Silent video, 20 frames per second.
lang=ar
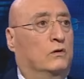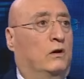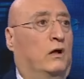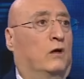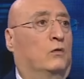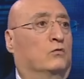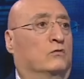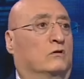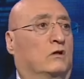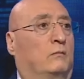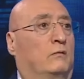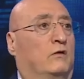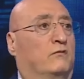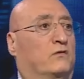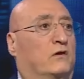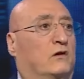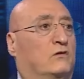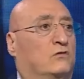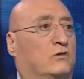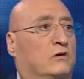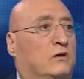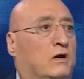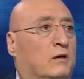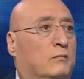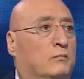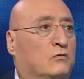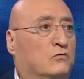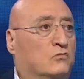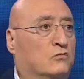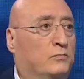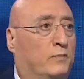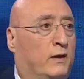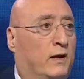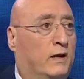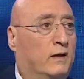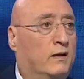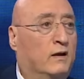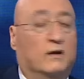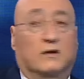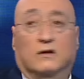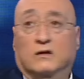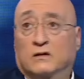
لانه سليمان فرنجيه ابن الشمال